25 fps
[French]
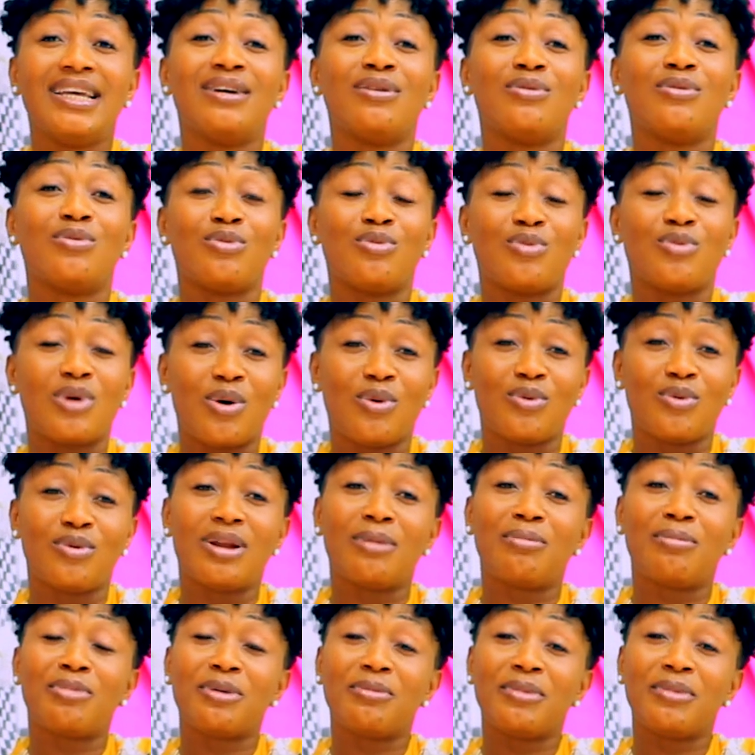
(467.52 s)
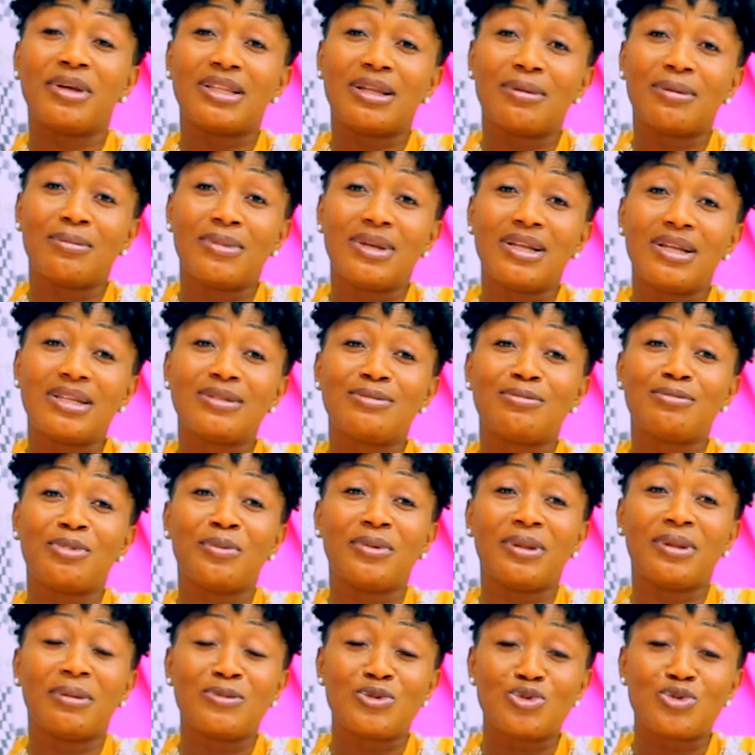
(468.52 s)
waouh, la première dame,
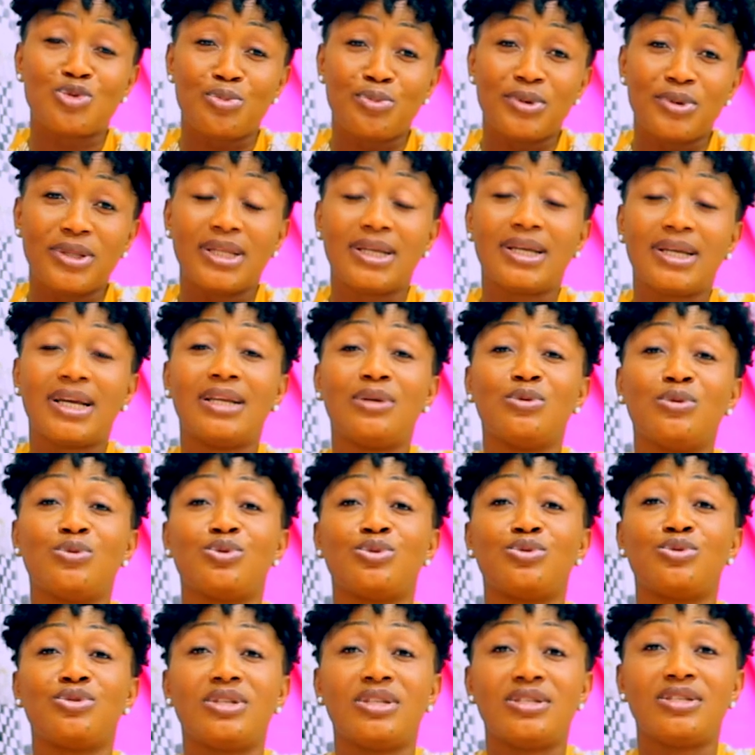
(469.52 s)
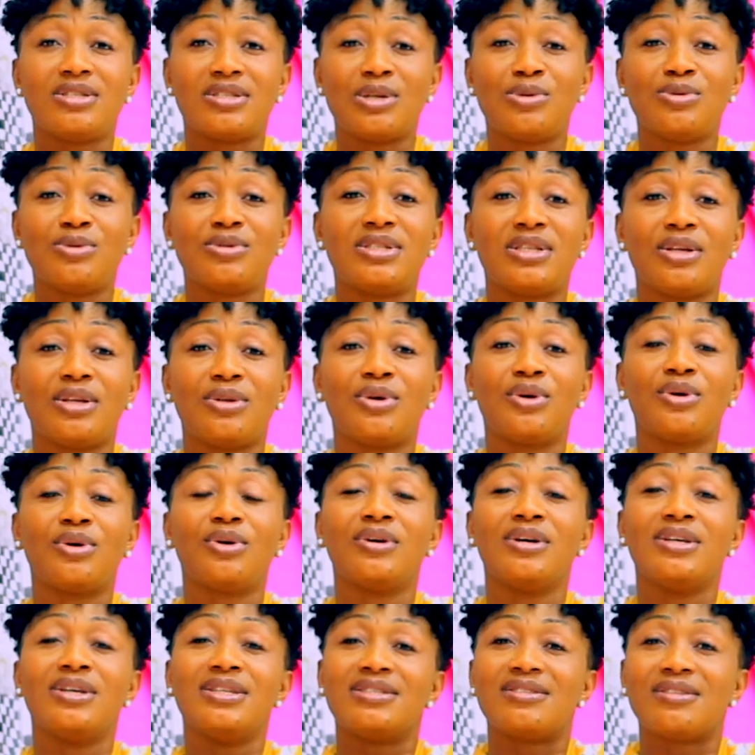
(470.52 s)
l'ex-première dame du coupé décalé aujourd'hui qui sait le Seigneur,
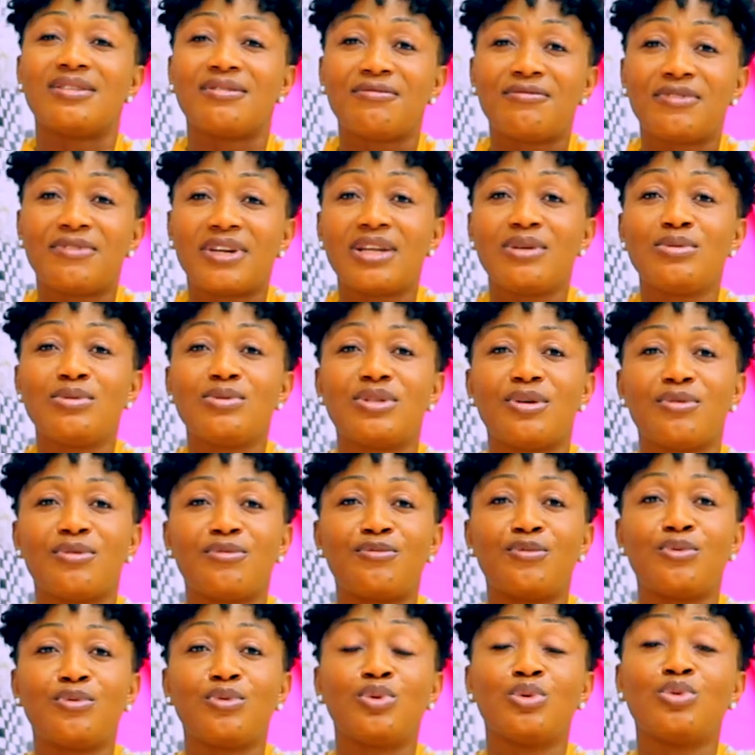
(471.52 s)
c'est vrai ou c'est faux.